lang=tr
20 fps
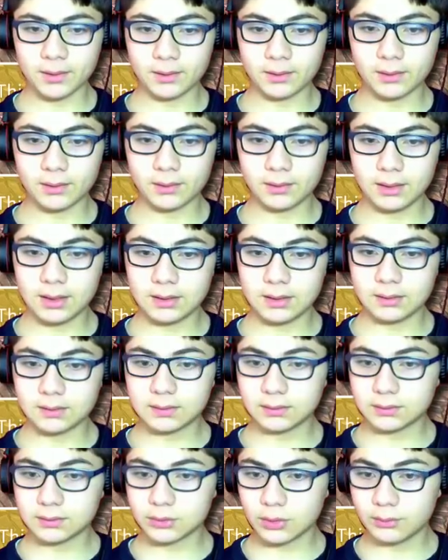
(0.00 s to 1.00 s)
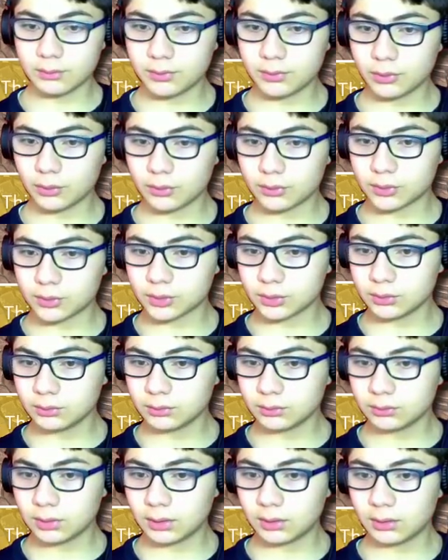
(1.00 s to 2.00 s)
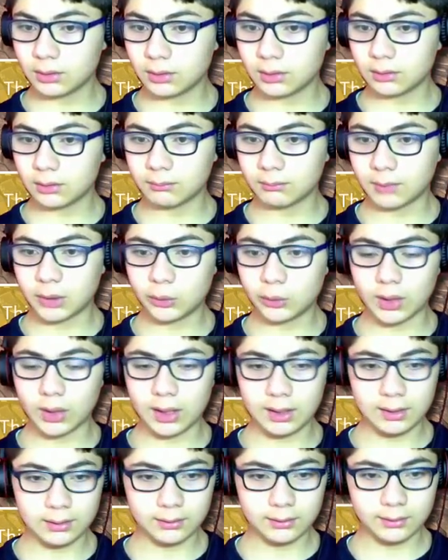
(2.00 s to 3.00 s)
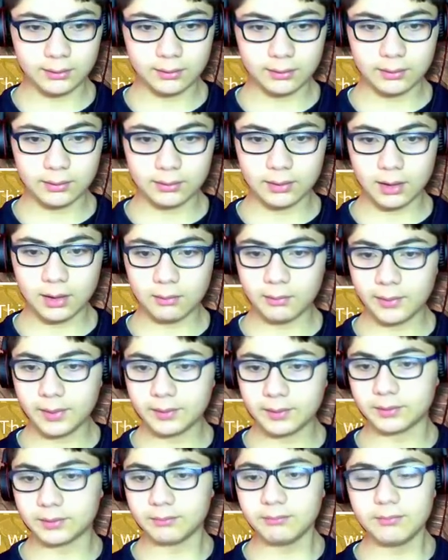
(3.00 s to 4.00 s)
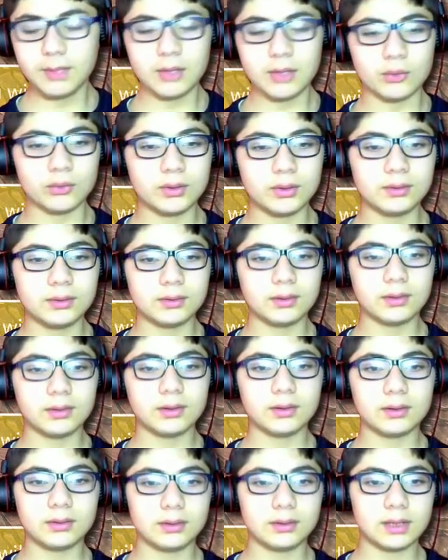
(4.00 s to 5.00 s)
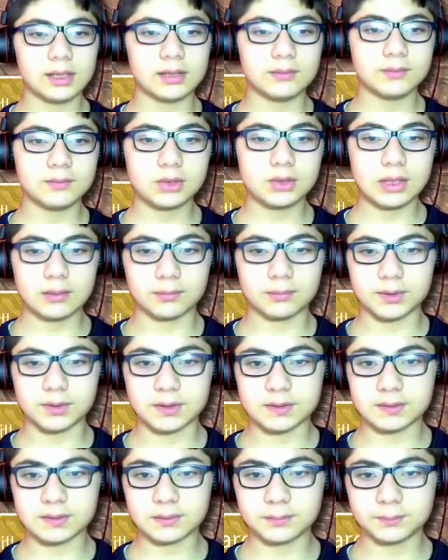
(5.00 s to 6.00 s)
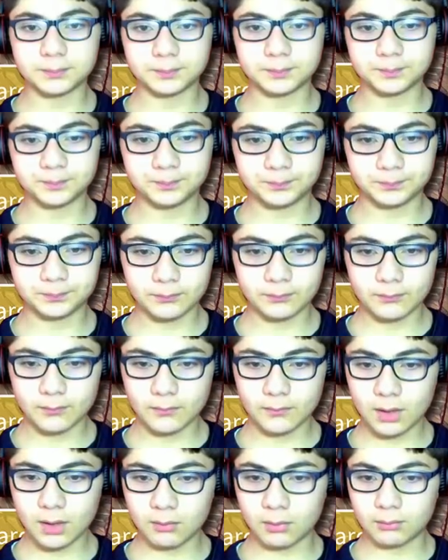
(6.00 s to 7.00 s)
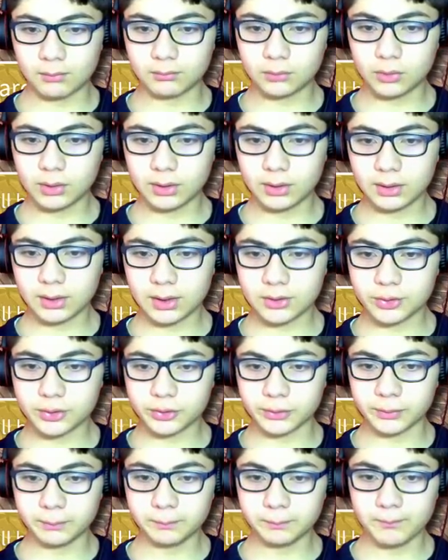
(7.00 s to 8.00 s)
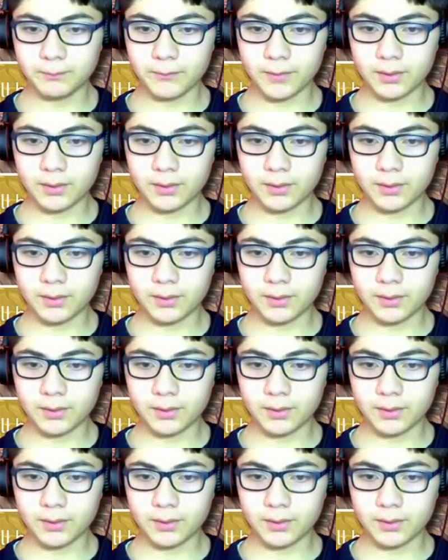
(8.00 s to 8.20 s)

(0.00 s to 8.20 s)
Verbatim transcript: Ee, ilk zombi doğurucun e, manuel. Tamam anladım. Manuel e, kendimiz şey yapacağız. Tamam buralara geçiyorum.